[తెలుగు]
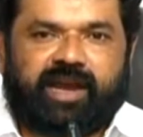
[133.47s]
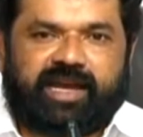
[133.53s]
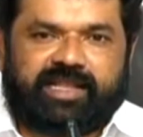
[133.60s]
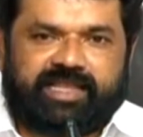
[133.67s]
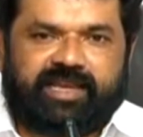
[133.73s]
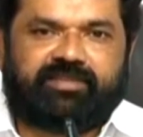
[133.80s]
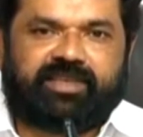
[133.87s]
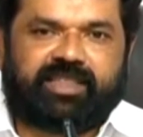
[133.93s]

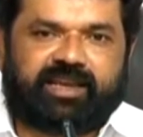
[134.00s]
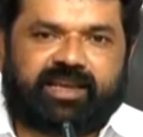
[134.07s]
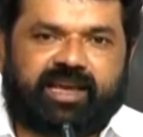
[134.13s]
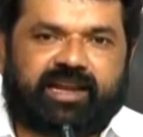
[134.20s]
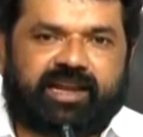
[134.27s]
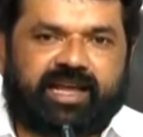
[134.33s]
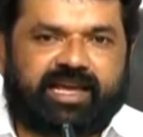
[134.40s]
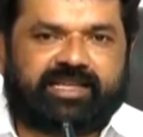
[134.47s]
అదేవిధంగా
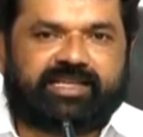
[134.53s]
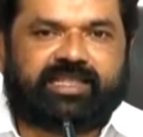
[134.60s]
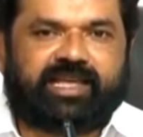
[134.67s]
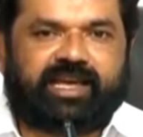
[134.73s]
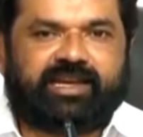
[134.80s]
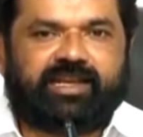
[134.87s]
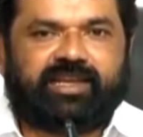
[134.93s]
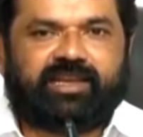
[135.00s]

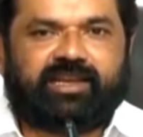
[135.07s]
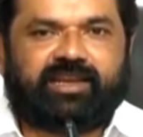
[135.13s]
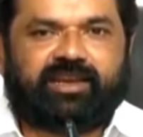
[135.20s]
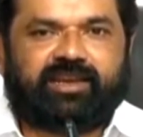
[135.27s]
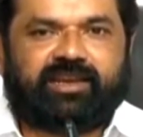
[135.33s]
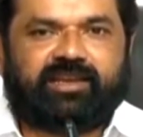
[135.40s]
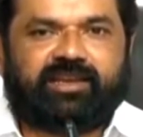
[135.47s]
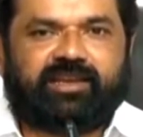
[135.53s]
రాజధాని
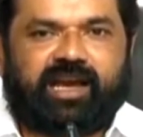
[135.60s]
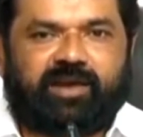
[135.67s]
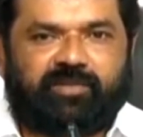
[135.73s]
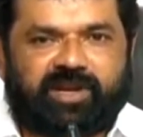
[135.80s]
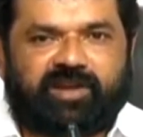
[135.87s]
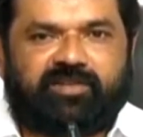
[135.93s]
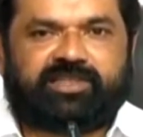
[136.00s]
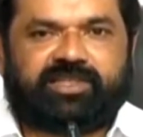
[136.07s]

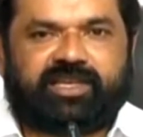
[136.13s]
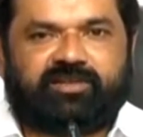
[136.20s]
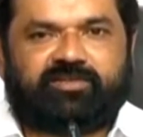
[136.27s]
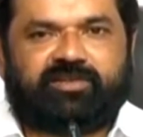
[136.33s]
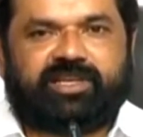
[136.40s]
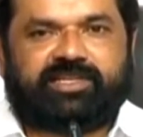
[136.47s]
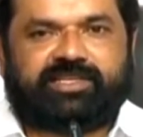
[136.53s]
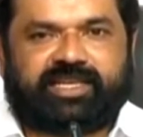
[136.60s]
అమరావతి
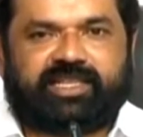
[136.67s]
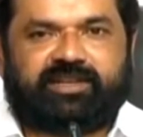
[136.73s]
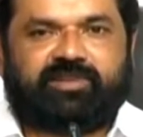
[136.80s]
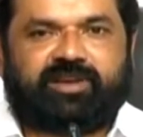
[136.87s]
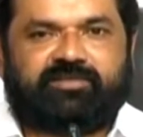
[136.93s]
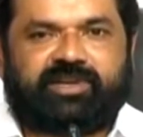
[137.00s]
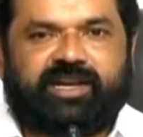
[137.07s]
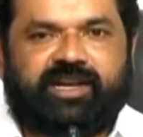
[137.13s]
అనుకున్న
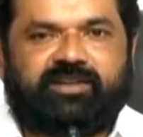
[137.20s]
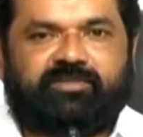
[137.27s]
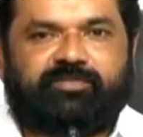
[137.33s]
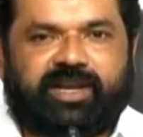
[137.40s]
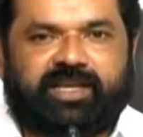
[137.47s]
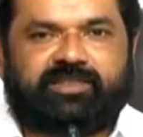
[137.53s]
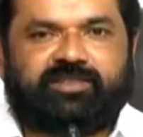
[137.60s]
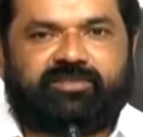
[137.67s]
చంద్రబాబు నాయుడు
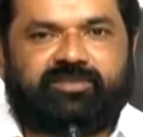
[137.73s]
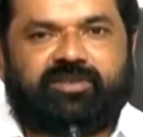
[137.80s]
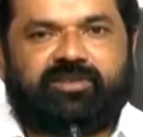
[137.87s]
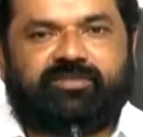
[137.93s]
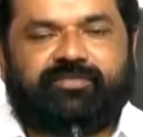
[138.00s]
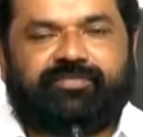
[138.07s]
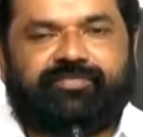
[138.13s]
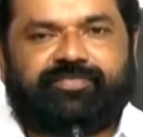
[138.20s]
ప్రాంతంలో
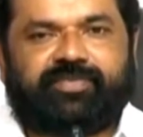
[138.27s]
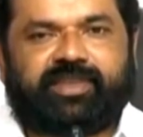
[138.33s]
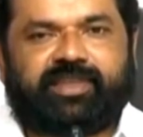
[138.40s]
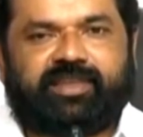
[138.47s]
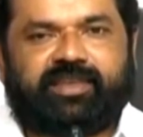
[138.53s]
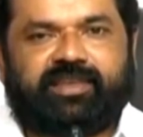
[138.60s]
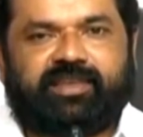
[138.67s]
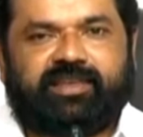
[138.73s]

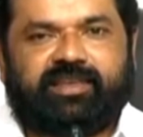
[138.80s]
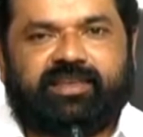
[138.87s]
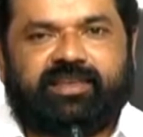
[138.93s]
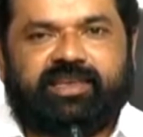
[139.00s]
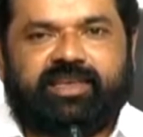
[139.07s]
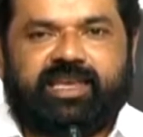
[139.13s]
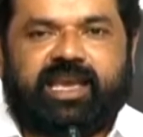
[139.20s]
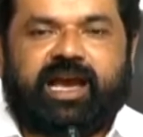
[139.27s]

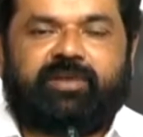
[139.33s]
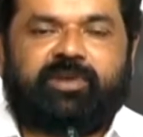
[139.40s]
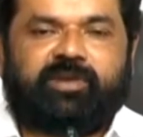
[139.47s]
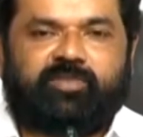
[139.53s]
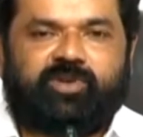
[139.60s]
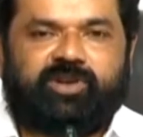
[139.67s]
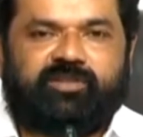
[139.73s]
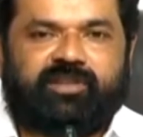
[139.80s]
యాభై
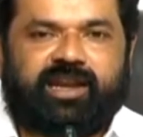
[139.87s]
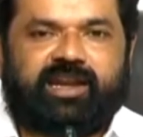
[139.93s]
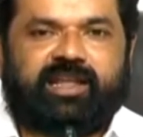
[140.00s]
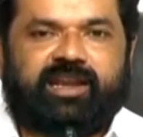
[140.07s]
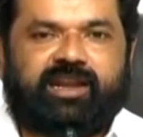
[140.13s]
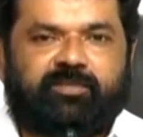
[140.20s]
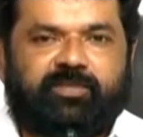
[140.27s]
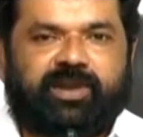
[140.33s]
మూడు వేల
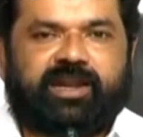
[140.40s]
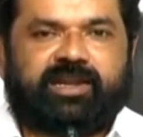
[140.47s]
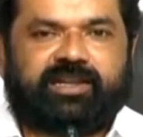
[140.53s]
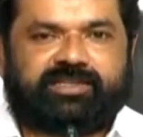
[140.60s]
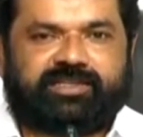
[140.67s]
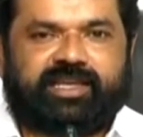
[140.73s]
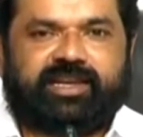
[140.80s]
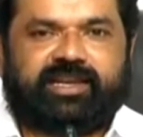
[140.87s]
ఇళ్ల ప్లాట్లు
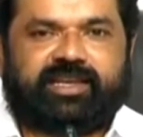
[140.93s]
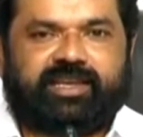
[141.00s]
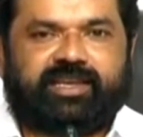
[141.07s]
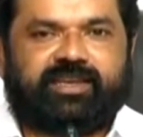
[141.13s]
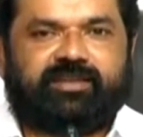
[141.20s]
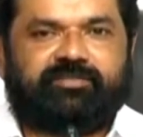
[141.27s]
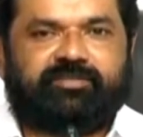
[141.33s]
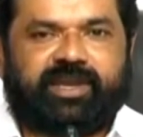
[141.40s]
ఇస్తానికి
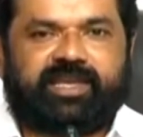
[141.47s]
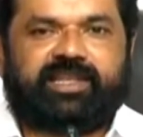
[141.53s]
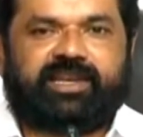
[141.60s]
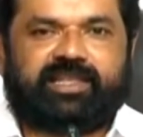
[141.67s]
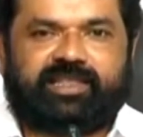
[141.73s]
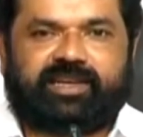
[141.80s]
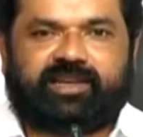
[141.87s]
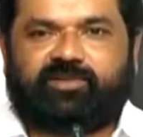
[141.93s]

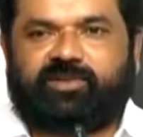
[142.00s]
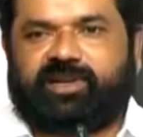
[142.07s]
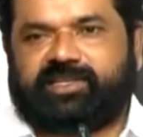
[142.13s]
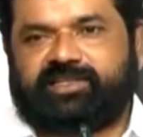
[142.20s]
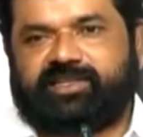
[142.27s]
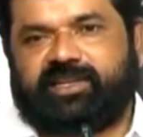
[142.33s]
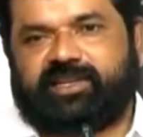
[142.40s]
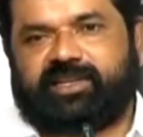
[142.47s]
పేదలందరికీ కూడా
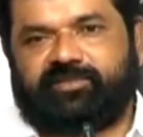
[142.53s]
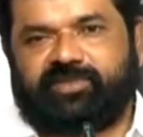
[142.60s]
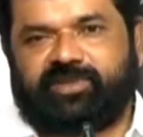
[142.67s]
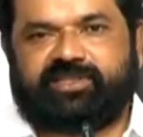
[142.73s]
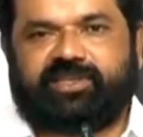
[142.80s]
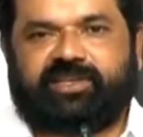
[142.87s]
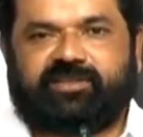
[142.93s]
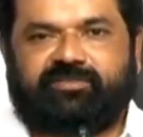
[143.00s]
ఎస్సీలకి
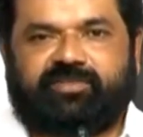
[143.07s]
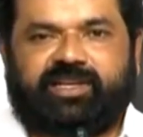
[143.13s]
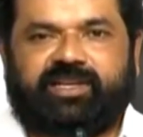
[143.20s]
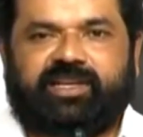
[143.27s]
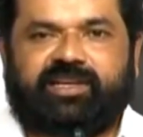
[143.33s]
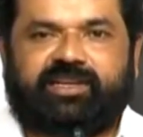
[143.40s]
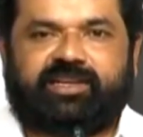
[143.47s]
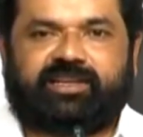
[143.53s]
బీసీలకి
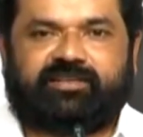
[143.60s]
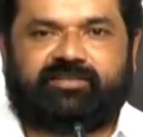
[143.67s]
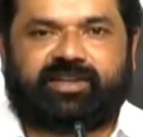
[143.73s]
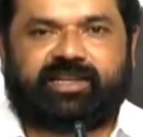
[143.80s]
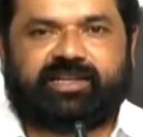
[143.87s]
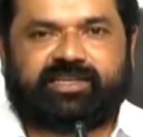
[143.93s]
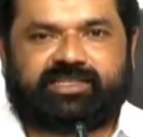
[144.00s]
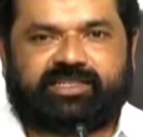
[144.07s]
మైనార్టీలకి
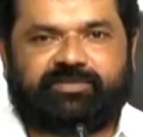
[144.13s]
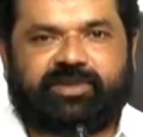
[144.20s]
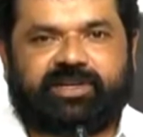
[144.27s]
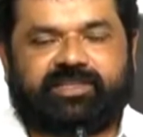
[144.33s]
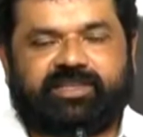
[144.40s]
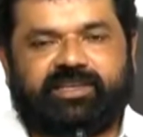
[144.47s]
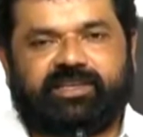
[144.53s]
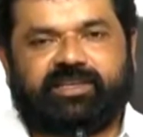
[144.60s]
ఇవ్వడానికి
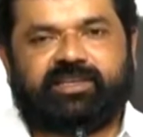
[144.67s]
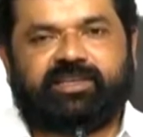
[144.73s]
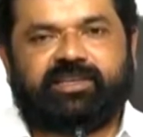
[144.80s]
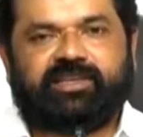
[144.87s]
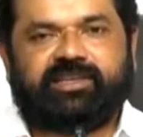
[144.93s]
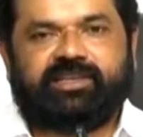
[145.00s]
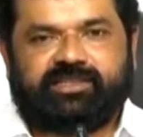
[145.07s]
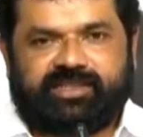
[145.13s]
ఇష్టపడితే
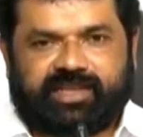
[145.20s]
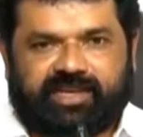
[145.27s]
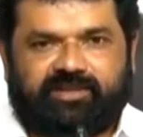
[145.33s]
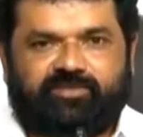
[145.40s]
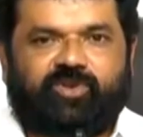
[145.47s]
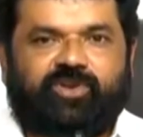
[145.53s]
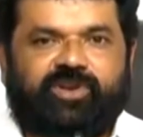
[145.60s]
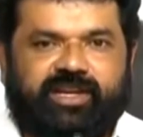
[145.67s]

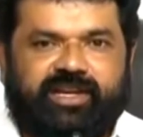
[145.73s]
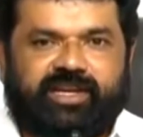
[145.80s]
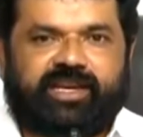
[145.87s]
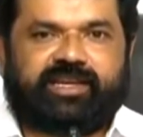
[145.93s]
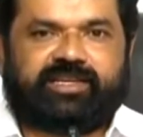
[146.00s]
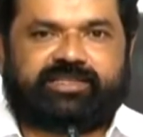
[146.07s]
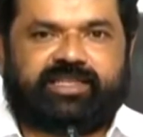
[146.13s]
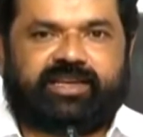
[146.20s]
జగన్మోహన్ రెడ్డి
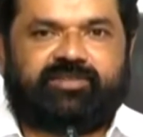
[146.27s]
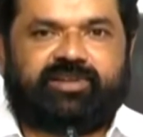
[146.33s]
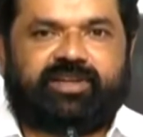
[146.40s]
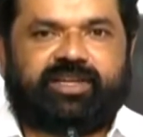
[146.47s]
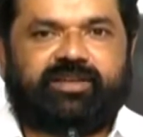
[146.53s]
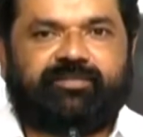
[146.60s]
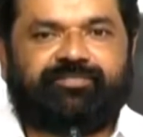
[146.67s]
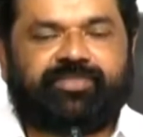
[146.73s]
గారు ఇస్తా
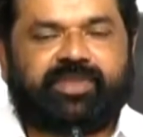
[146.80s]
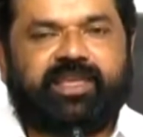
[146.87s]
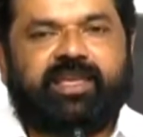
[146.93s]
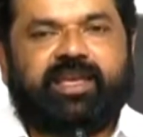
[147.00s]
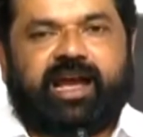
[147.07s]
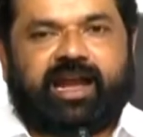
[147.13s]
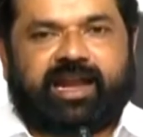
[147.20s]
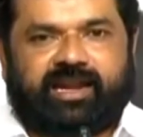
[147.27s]
ఉంటే
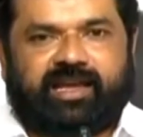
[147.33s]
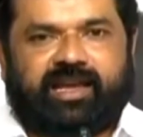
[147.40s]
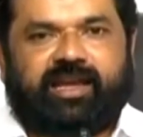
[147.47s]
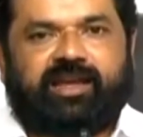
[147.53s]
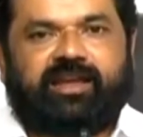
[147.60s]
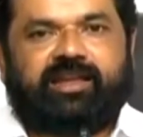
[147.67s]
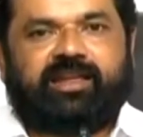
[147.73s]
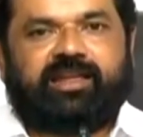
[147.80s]
అక్కడ
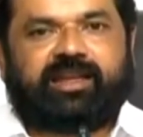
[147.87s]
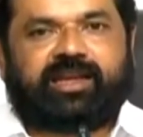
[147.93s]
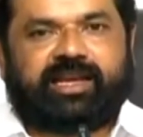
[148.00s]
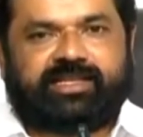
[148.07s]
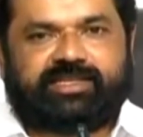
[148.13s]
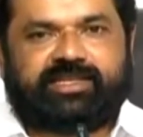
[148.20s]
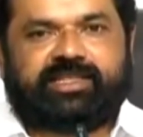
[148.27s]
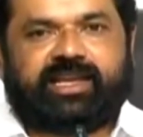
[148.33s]

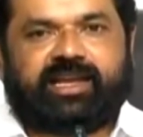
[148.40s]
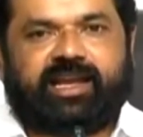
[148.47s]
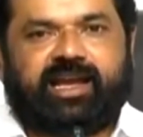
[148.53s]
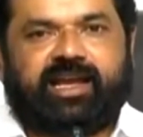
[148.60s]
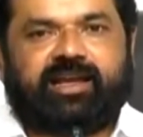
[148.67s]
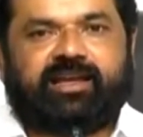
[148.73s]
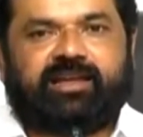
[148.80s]
ఖచ్చితంగా